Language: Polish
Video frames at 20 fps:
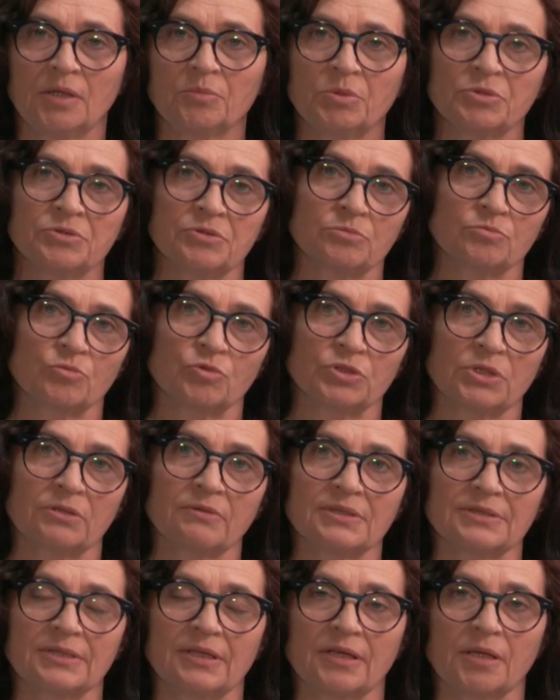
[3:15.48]
po czym
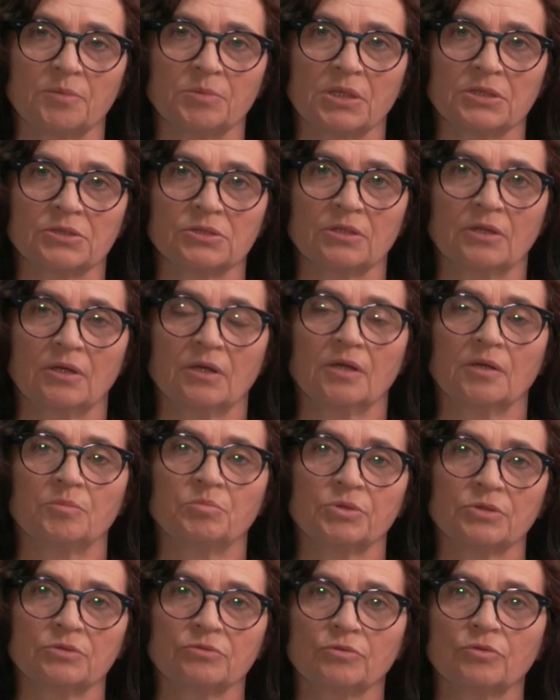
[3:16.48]
musiała zarabiać
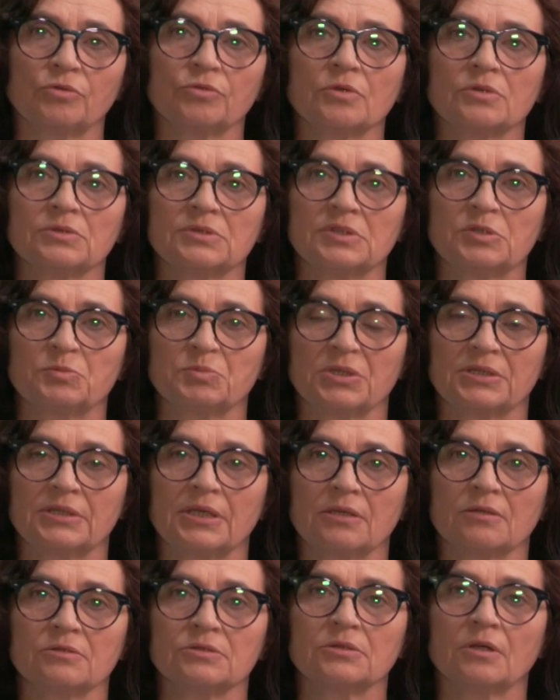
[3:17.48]
produkując i
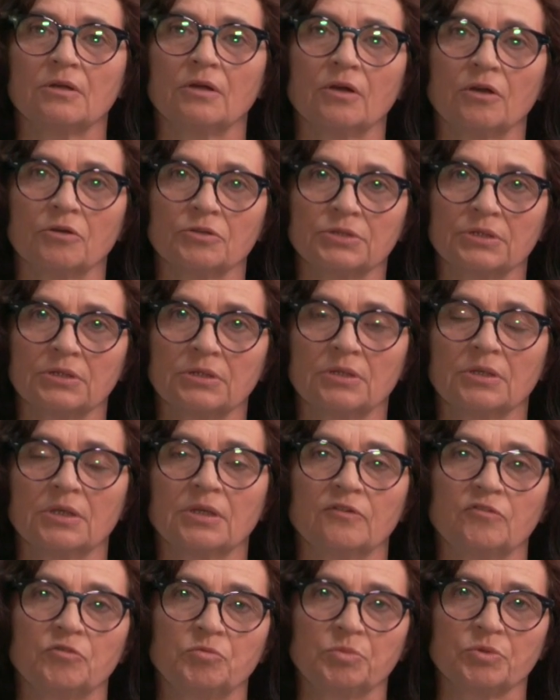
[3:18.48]
sprzedając lody
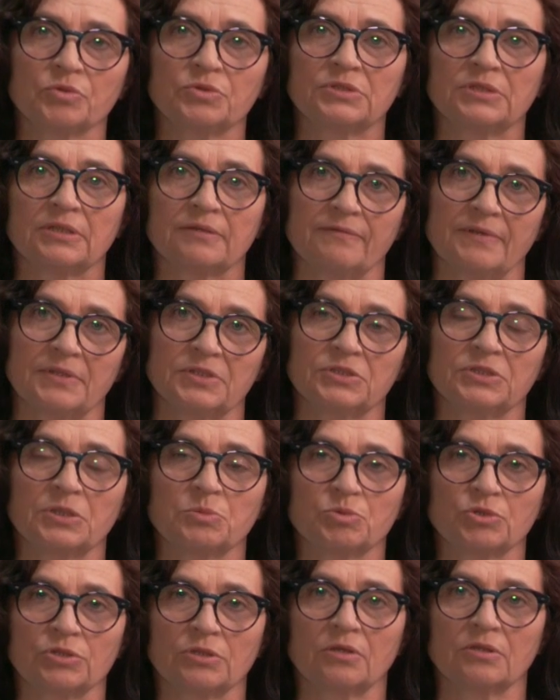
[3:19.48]
w budce
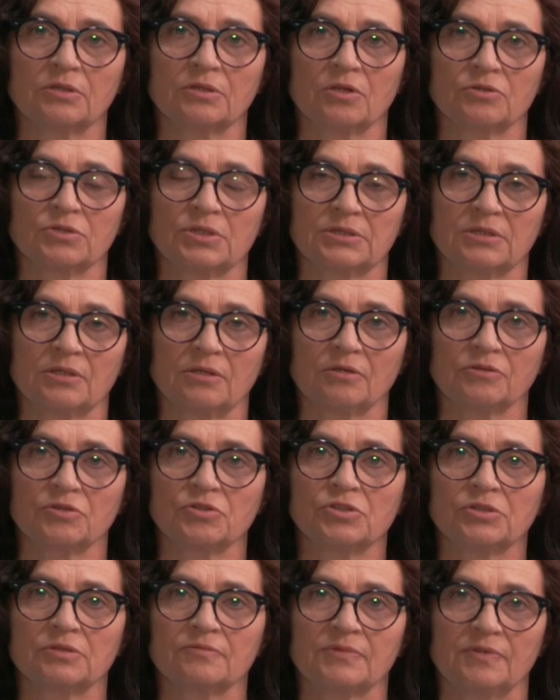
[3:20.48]
właśnie przy ogrodzie
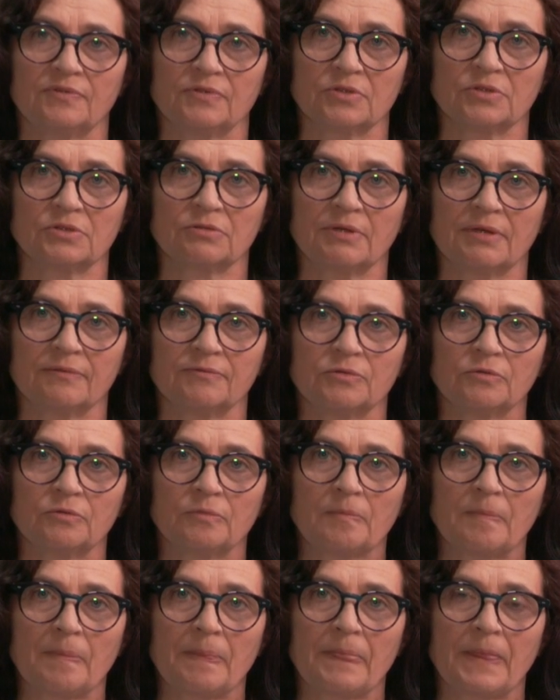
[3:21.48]
zoologicznym we Wrocławiu.
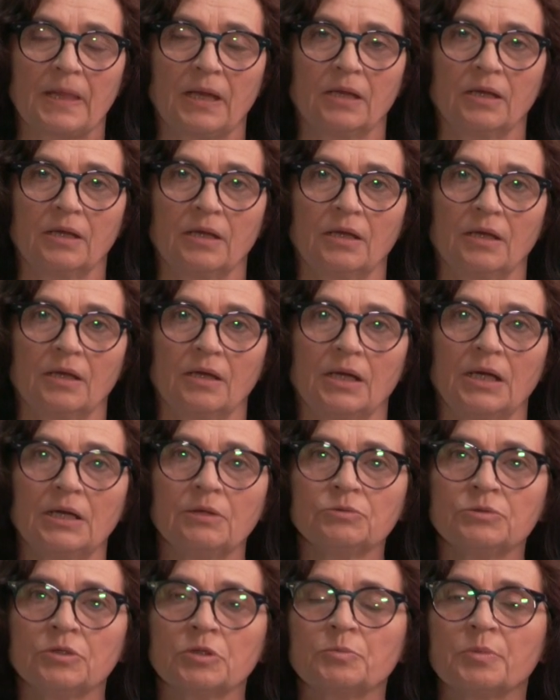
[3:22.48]

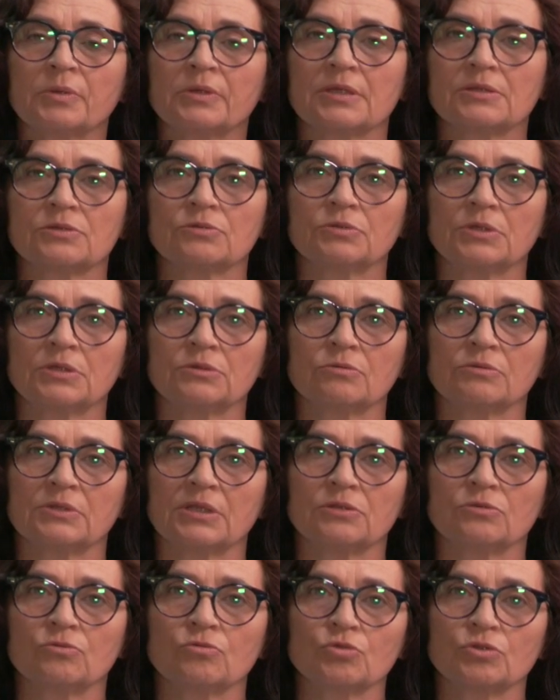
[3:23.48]
Autor pokazuje
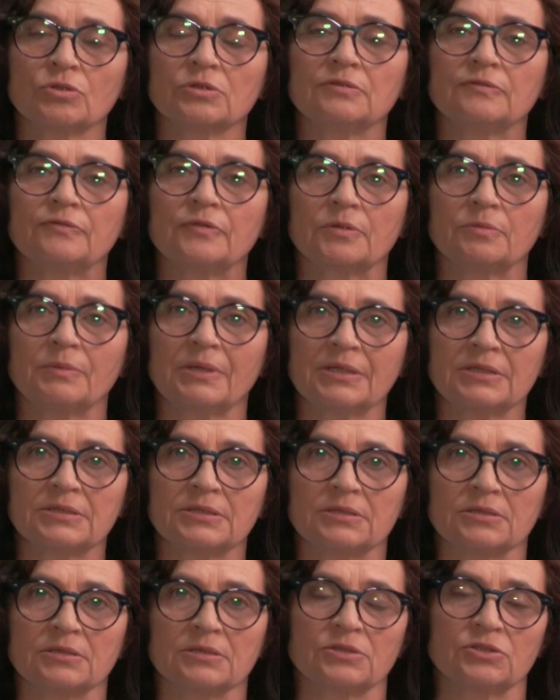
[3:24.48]
tutaj dużo
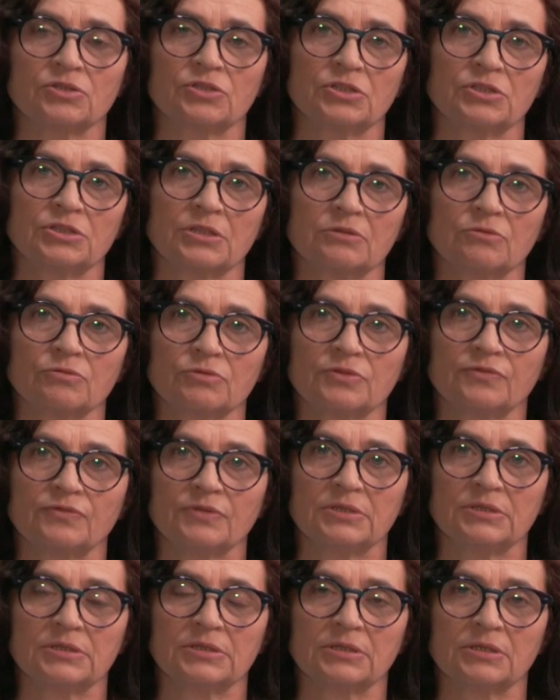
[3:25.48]
informacji z życia
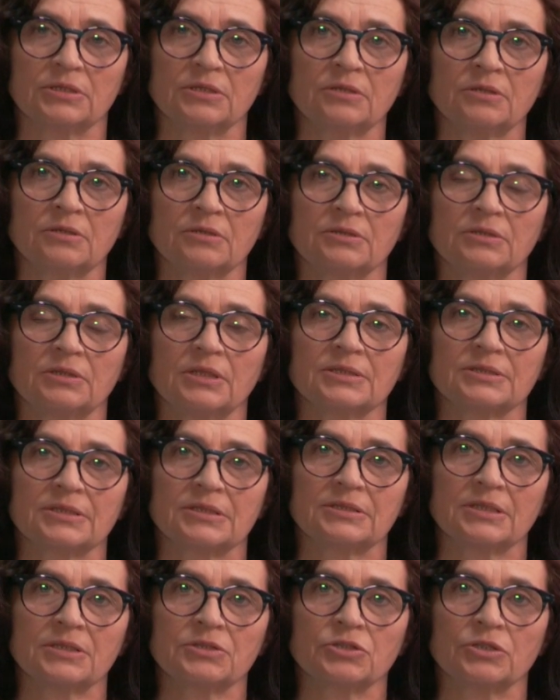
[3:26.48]
Gucwińskich na
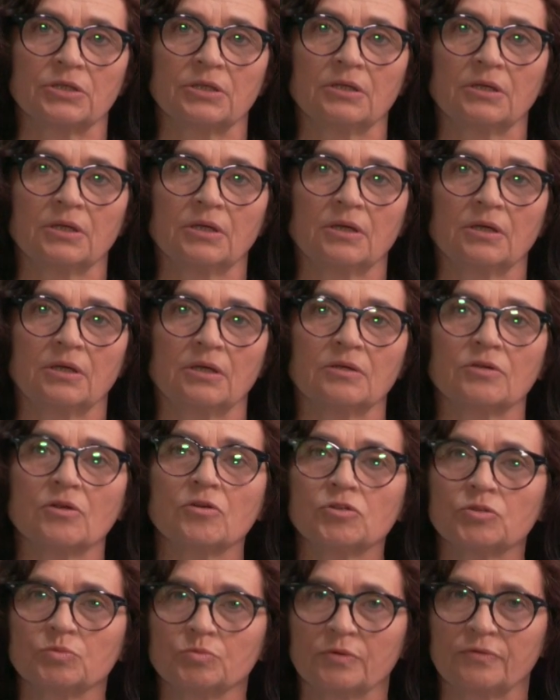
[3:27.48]
zasadzie
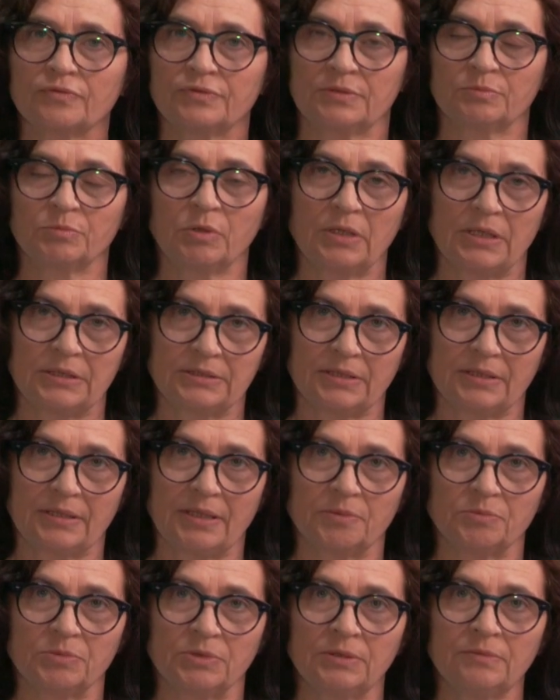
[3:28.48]
rozmów z
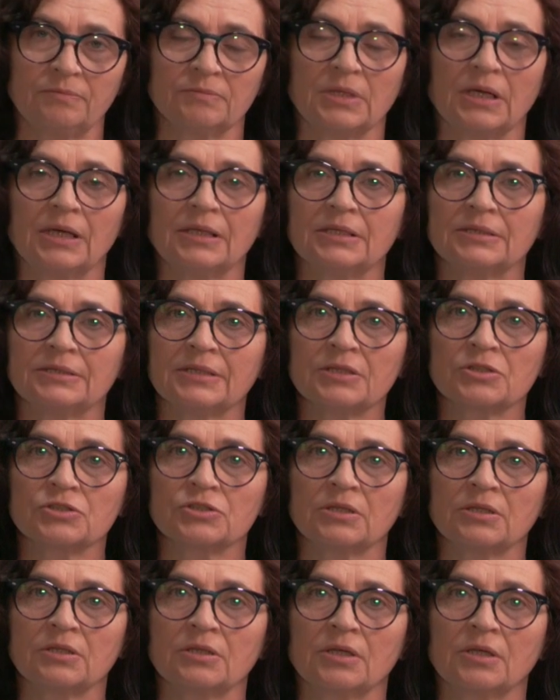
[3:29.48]
bohaterami, ale
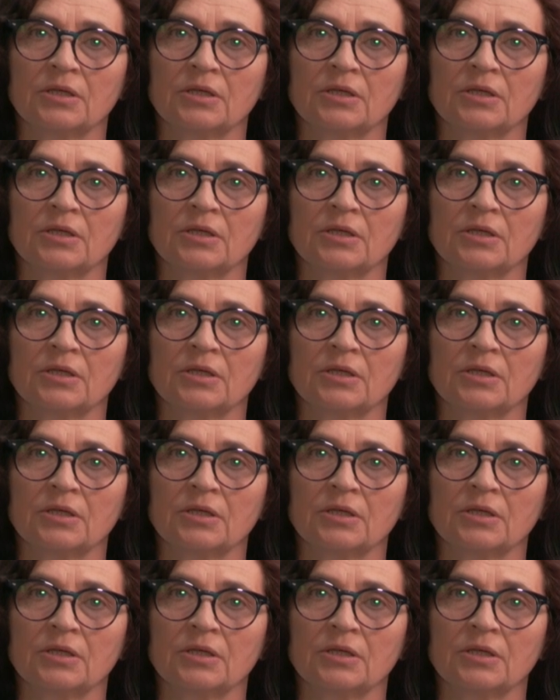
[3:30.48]
także